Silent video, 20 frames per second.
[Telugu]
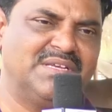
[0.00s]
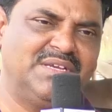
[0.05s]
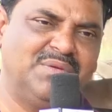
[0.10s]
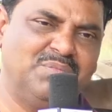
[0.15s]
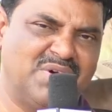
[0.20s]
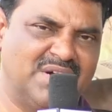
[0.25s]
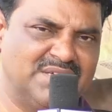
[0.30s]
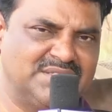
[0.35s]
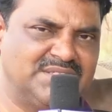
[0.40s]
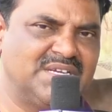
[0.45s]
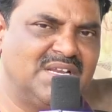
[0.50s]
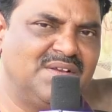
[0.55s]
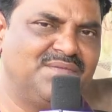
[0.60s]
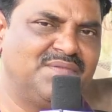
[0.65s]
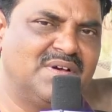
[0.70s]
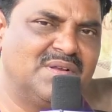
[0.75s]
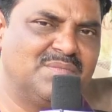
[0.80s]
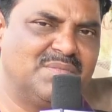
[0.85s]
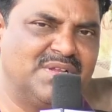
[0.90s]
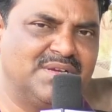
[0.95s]
కానీ మార్జినల్
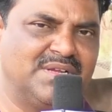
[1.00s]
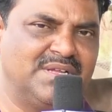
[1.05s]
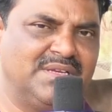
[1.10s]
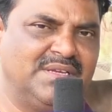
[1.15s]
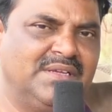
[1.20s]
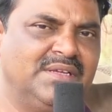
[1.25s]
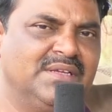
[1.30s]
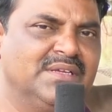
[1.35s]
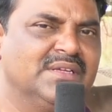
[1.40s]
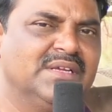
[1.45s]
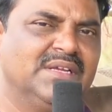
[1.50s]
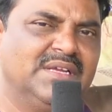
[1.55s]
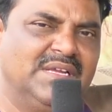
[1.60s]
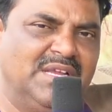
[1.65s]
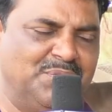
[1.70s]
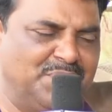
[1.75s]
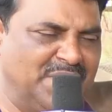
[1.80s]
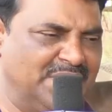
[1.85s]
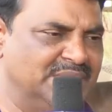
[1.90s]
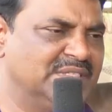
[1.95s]
ఫార్మర్ కానీ
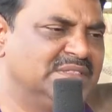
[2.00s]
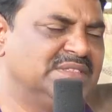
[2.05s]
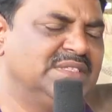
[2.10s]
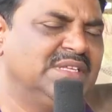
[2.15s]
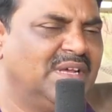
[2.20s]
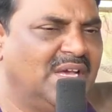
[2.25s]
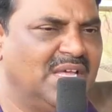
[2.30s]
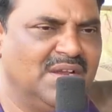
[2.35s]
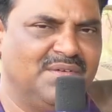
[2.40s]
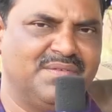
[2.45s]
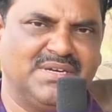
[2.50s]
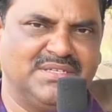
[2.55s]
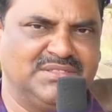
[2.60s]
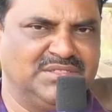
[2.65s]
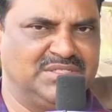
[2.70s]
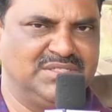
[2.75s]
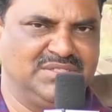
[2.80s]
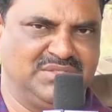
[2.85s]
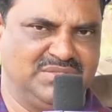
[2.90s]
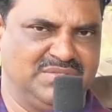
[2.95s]
ఈ పద్ధతిని అలవాటు
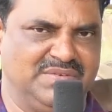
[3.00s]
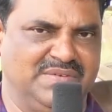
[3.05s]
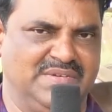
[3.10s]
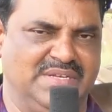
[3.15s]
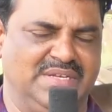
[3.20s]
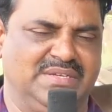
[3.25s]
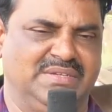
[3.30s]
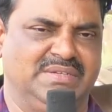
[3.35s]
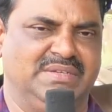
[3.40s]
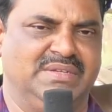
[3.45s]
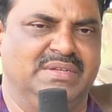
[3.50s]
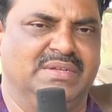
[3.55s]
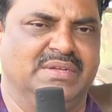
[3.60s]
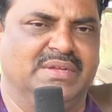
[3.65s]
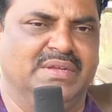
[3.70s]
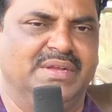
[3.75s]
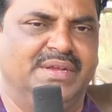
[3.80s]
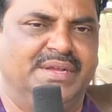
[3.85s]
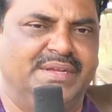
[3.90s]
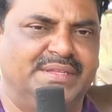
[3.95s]
చేసుకోవాలి
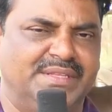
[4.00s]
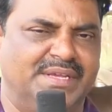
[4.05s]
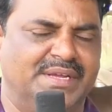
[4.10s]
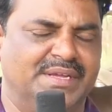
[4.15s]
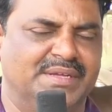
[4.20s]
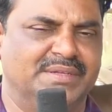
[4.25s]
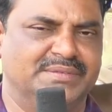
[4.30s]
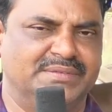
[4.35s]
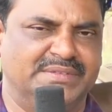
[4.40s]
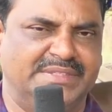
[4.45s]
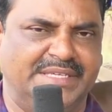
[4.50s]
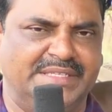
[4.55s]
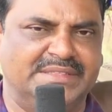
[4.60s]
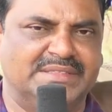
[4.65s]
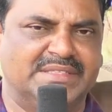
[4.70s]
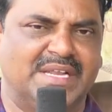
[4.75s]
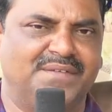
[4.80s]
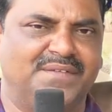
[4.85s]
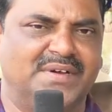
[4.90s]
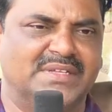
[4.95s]
ఇదే దీని
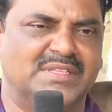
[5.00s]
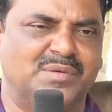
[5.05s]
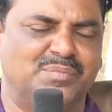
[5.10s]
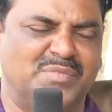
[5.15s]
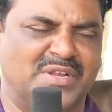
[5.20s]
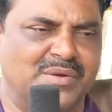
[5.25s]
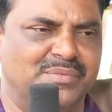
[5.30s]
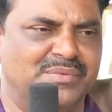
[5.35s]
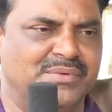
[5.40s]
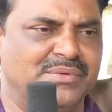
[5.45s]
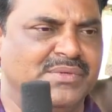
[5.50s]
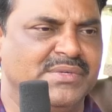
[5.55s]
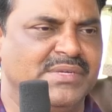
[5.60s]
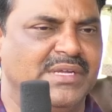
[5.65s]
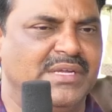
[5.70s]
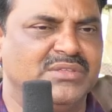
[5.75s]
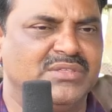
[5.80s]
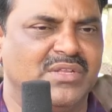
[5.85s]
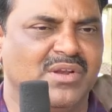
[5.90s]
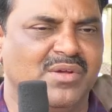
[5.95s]
తర్వాత మనము
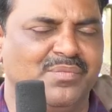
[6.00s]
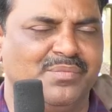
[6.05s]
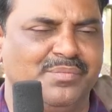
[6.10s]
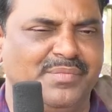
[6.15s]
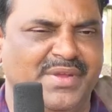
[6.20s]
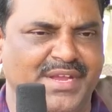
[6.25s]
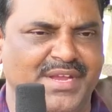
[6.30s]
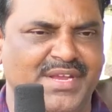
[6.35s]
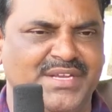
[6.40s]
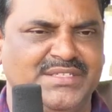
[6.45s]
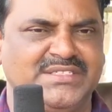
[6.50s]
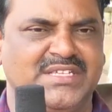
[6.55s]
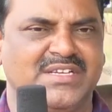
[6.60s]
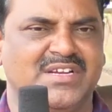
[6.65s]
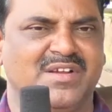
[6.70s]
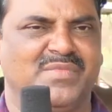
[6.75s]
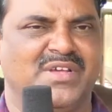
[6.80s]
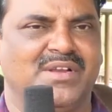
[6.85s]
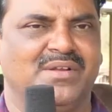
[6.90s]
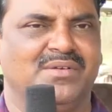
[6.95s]
ఇందులో
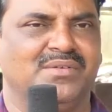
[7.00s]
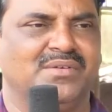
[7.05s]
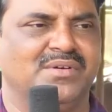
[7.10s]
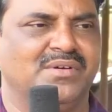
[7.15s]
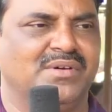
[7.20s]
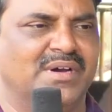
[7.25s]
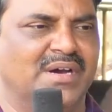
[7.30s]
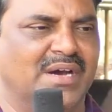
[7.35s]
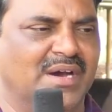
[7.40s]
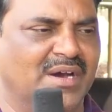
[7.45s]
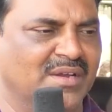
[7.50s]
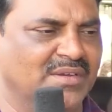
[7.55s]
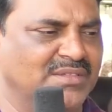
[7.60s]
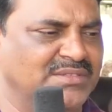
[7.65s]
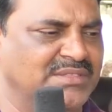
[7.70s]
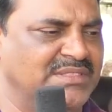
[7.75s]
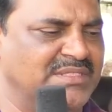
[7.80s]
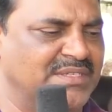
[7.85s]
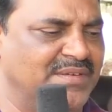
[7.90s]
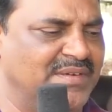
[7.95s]
మేజర్గా మనం
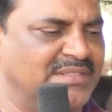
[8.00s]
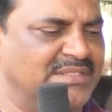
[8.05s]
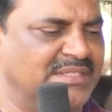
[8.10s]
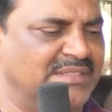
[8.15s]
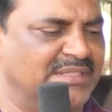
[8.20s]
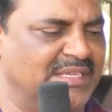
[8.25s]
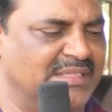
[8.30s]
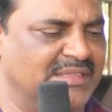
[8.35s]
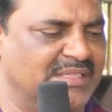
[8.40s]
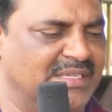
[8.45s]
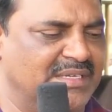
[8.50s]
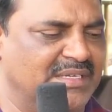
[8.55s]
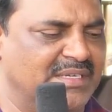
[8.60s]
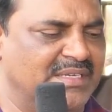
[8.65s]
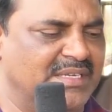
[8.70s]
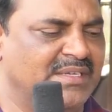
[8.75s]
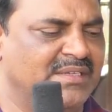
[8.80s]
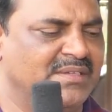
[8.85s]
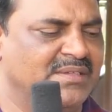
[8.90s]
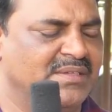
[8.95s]
ఆలోచించవలసింది
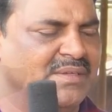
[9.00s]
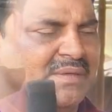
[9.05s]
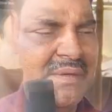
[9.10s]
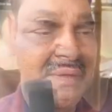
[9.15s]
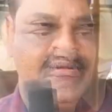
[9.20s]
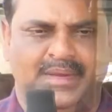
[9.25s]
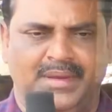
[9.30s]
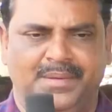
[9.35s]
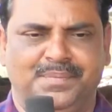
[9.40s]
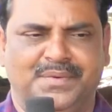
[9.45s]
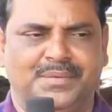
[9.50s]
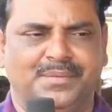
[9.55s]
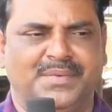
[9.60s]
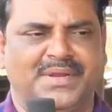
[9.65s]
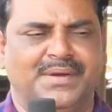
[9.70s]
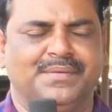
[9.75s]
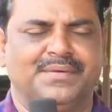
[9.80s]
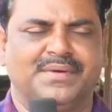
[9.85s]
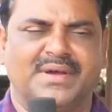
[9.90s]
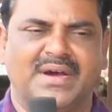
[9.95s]
ఏంటంటే ఇప్పుడు
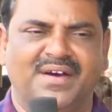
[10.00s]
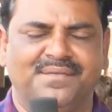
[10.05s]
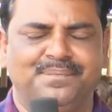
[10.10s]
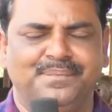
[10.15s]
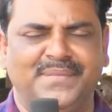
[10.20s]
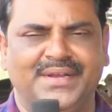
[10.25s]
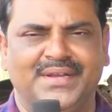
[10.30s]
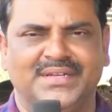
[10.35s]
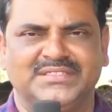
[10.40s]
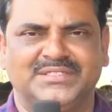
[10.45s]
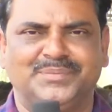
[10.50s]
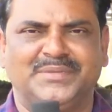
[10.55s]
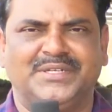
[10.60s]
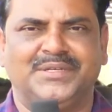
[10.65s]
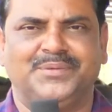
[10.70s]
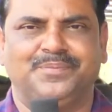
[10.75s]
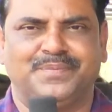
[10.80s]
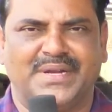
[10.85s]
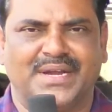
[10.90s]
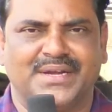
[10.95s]
మనం కాప్
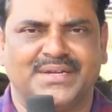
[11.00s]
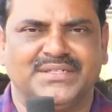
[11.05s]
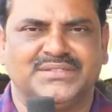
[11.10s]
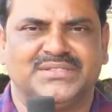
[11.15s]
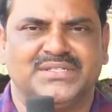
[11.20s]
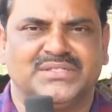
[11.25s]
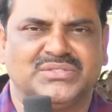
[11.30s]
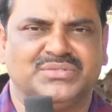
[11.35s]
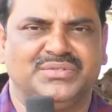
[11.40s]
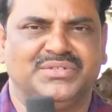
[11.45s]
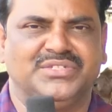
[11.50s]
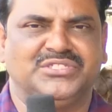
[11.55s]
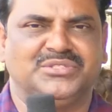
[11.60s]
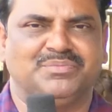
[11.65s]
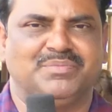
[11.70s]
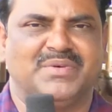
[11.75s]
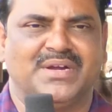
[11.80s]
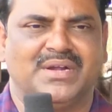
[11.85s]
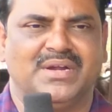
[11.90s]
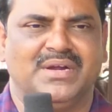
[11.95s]
మేనేజ్మెంట్ ప్రాక్టీసెస్ గురించి
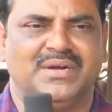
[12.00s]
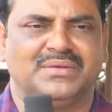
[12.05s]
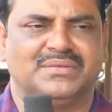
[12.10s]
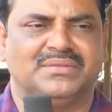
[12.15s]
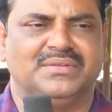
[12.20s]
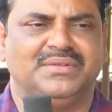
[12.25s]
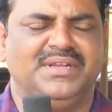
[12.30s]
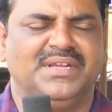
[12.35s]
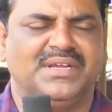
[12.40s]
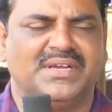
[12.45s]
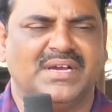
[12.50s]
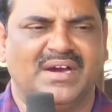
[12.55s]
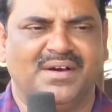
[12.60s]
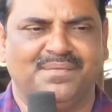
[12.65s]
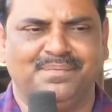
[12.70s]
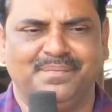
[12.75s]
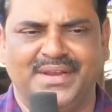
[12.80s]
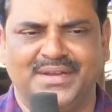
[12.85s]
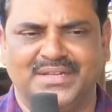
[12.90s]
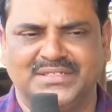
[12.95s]
మాట్లాడుకుందాం ఈ
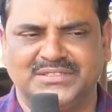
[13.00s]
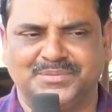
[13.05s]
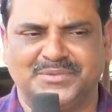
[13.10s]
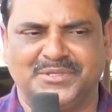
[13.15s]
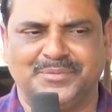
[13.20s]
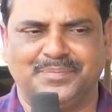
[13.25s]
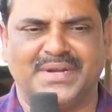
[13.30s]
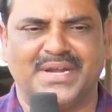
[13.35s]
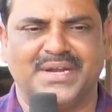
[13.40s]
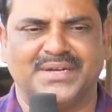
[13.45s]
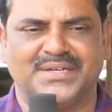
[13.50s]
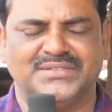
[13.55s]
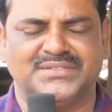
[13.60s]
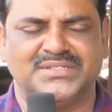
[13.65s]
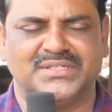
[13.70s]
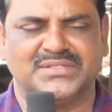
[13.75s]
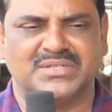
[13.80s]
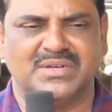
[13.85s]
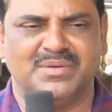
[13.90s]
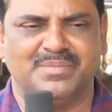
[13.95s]
కాప్ మేనేజ్మెంట్
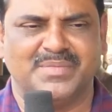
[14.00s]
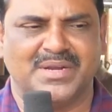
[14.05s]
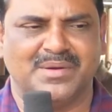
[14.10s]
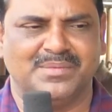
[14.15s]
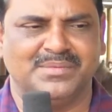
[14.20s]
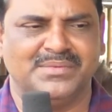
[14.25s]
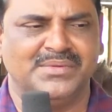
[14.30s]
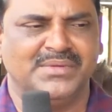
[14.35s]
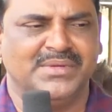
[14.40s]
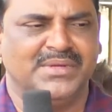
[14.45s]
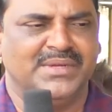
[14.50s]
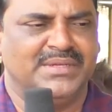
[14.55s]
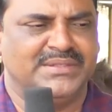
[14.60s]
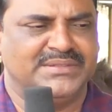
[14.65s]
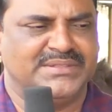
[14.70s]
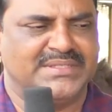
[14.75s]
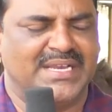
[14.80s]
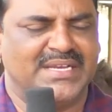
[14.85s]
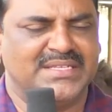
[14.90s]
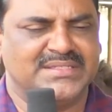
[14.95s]
ప్రాక్టీసెస్లో మనము
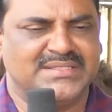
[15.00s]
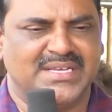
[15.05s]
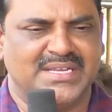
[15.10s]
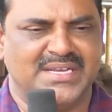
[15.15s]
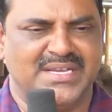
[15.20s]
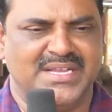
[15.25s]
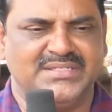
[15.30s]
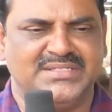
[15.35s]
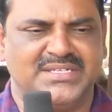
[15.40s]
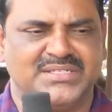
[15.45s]
చాలాసార్లు ఏం